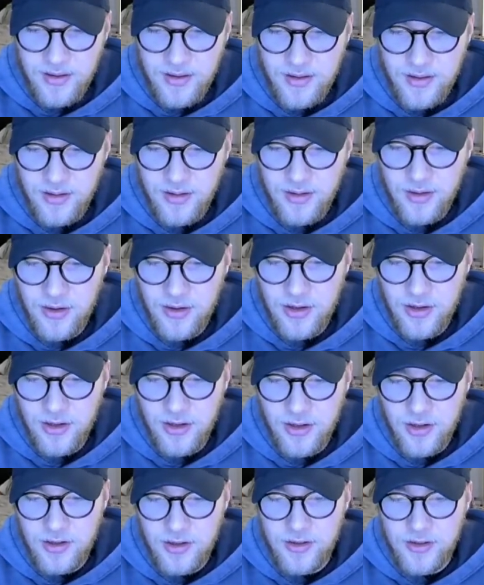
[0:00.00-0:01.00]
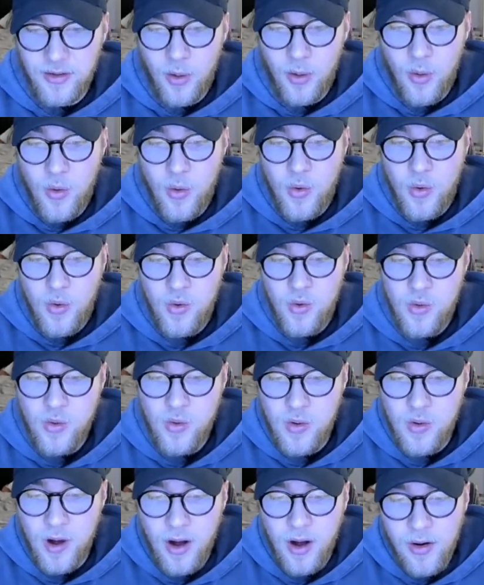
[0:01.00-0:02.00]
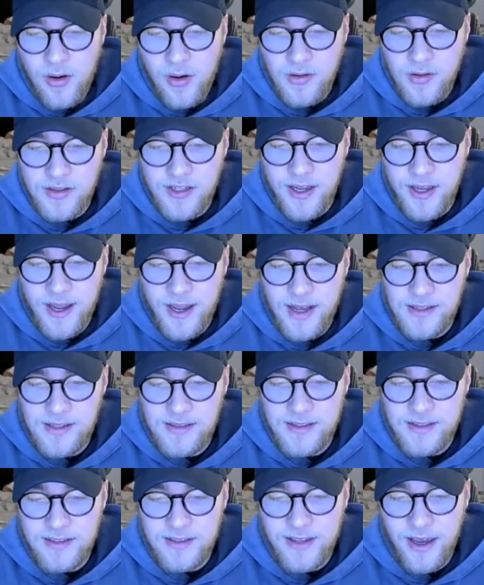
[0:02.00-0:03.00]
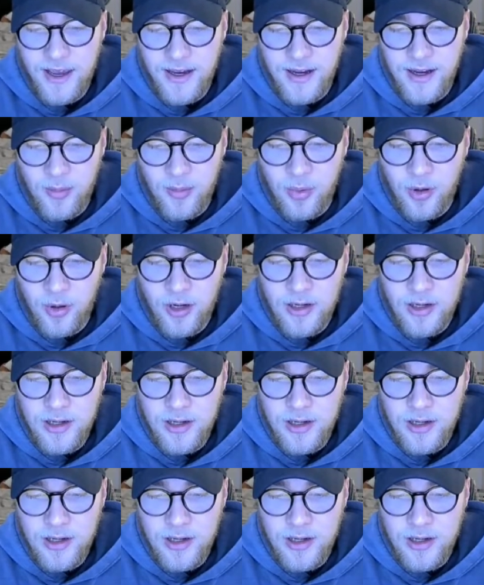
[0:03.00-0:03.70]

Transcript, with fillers: Und, oh, auch unser erstes Gekabor.